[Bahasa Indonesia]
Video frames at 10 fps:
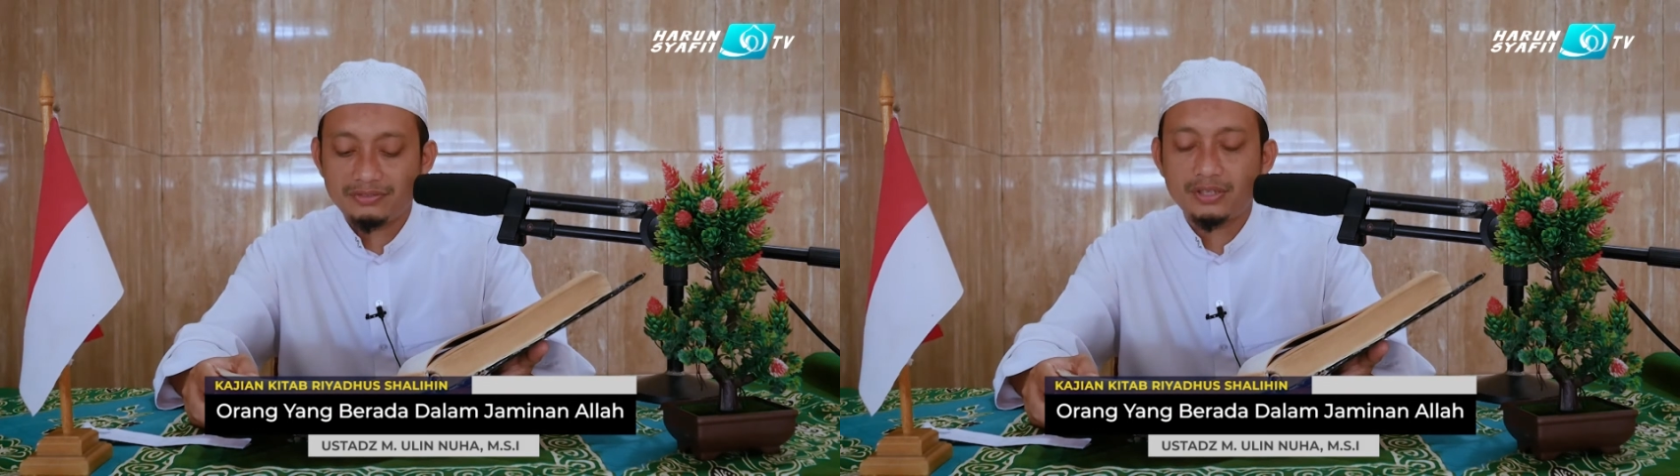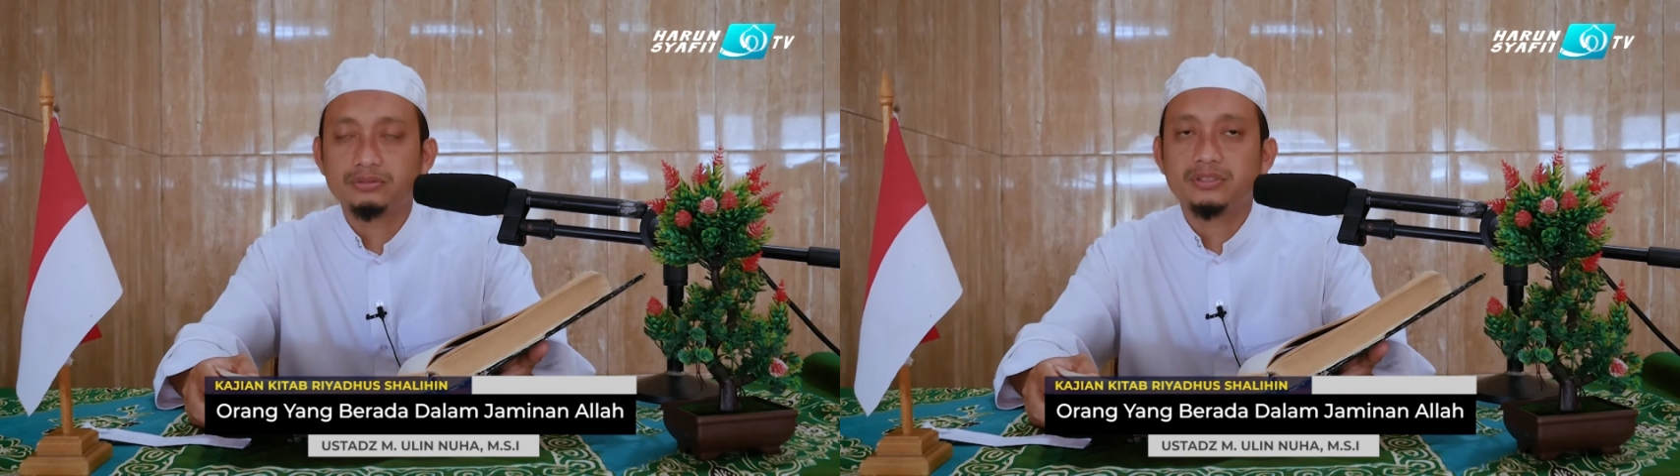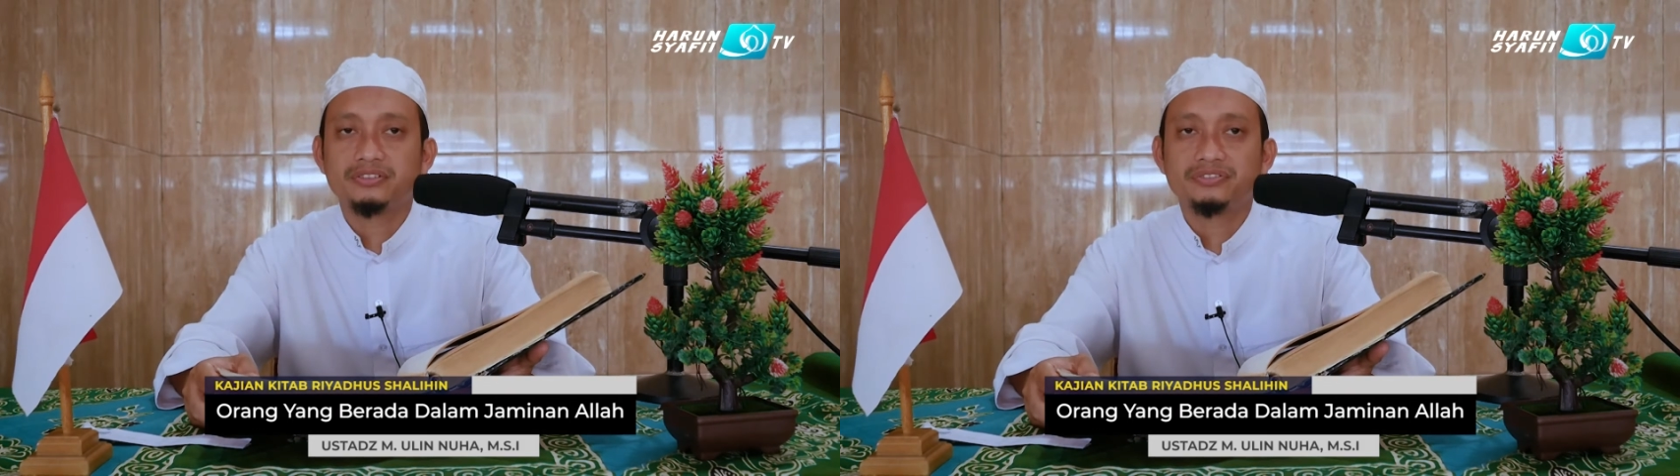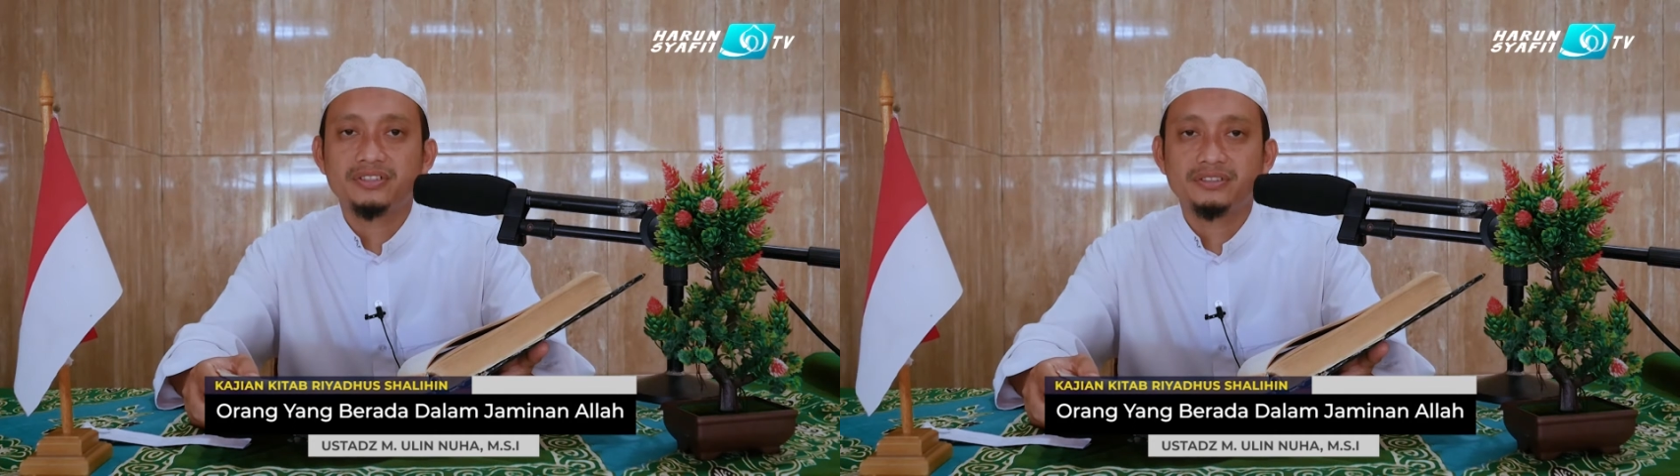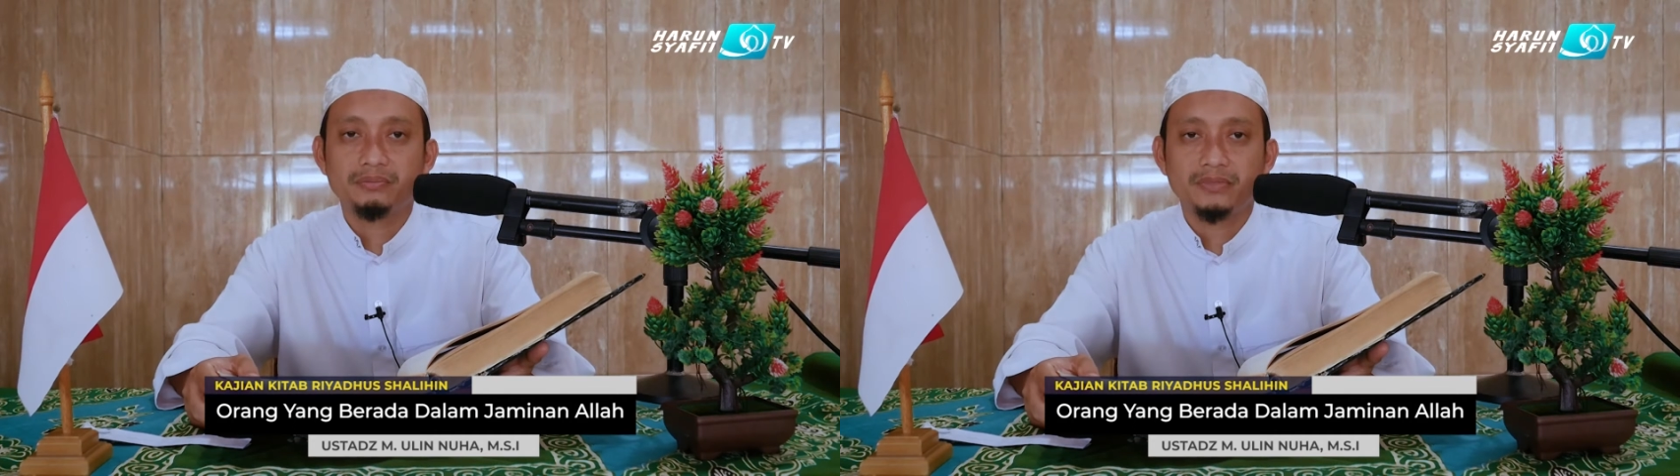fahuwa
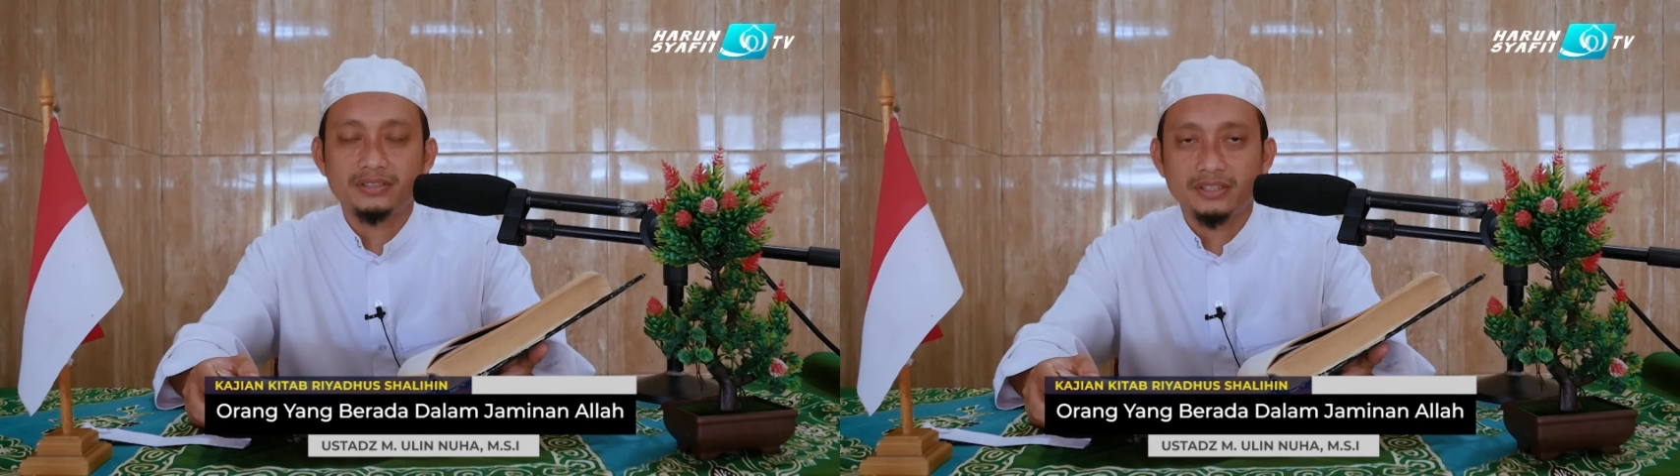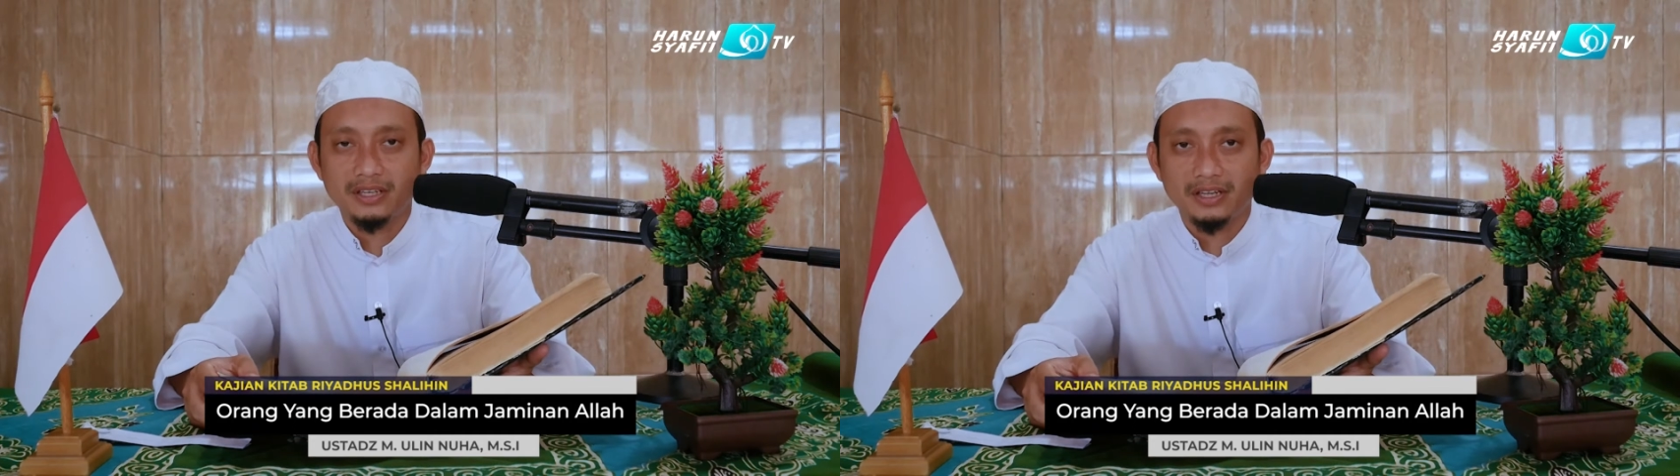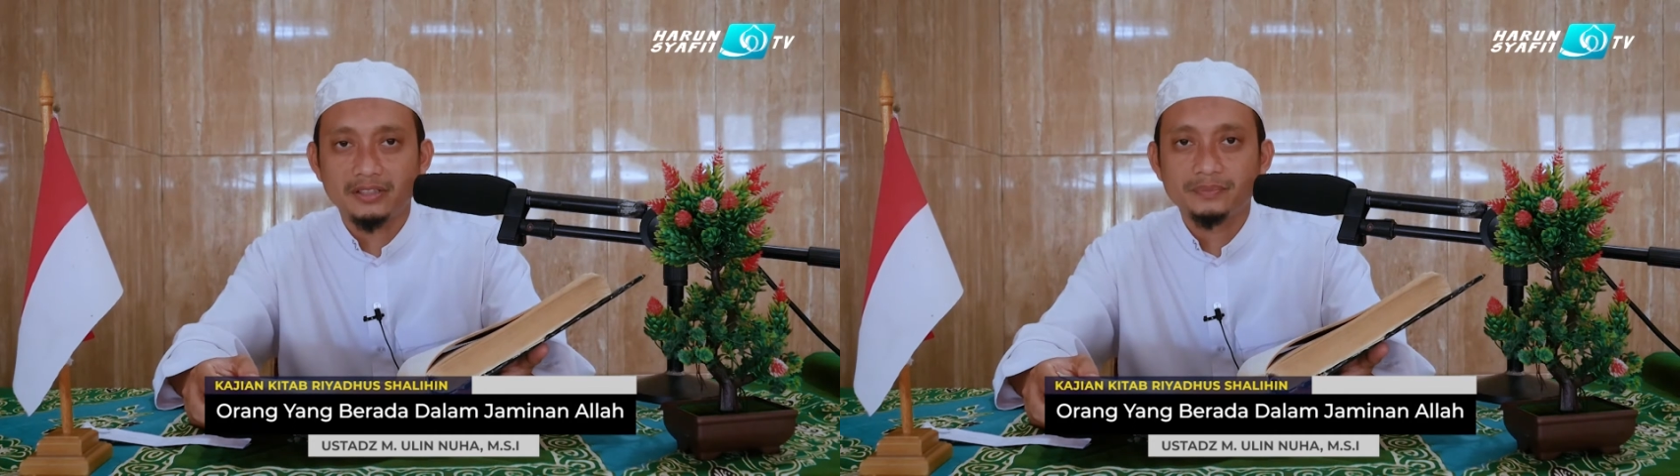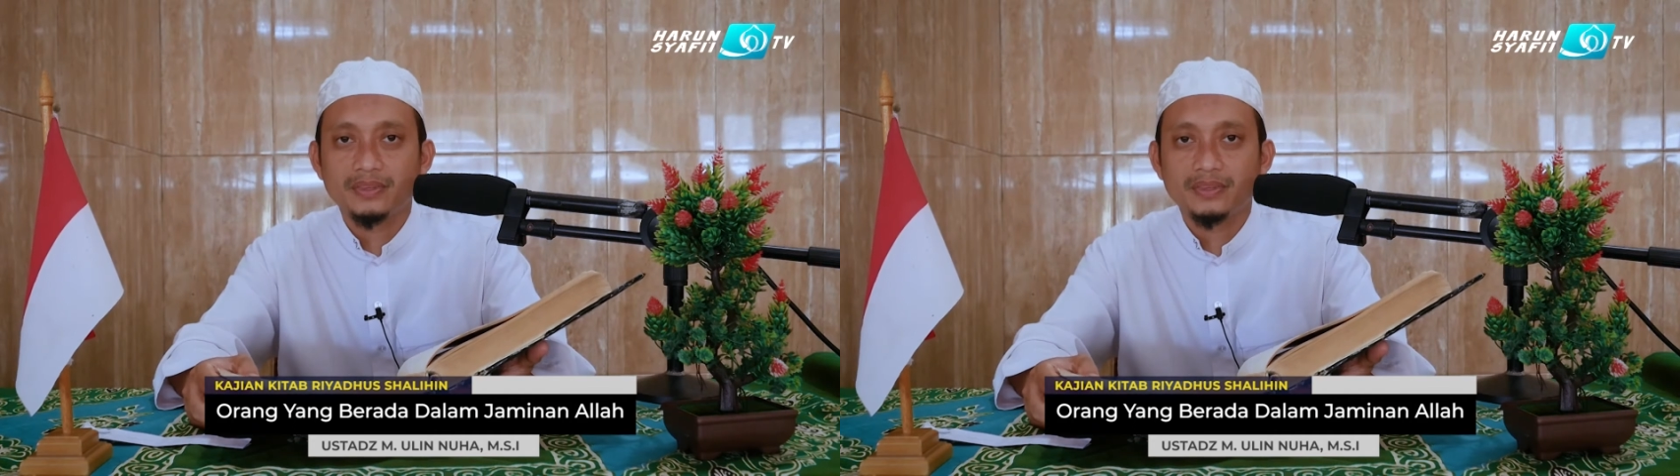fi dhimmatillah.